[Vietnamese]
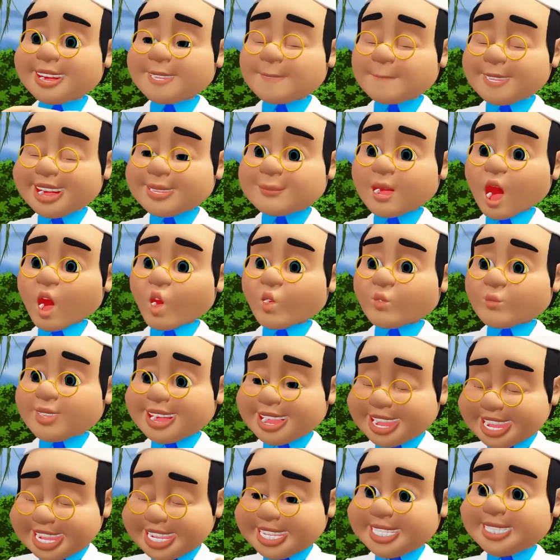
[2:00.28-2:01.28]
làm bàn trong để
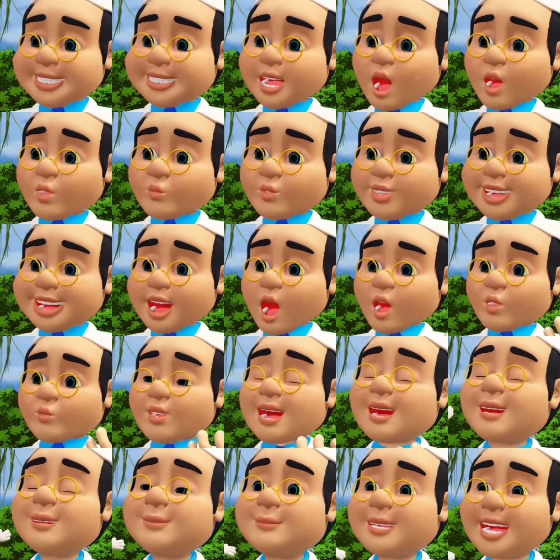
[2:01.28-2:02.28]
lăn đâu mà con
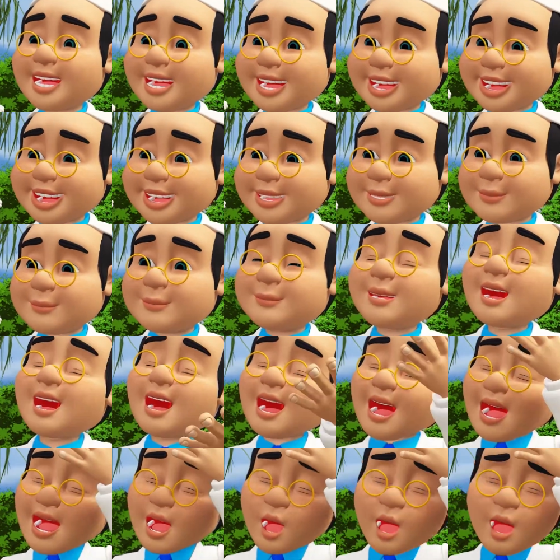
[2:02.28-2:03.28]
làm như vậy.
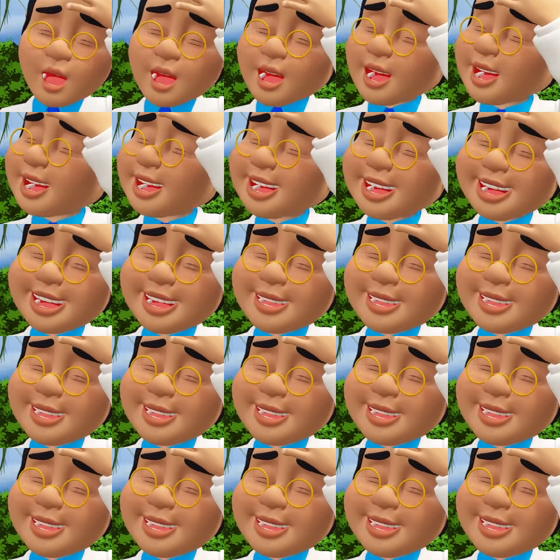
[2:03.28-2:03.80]
Trời ơi.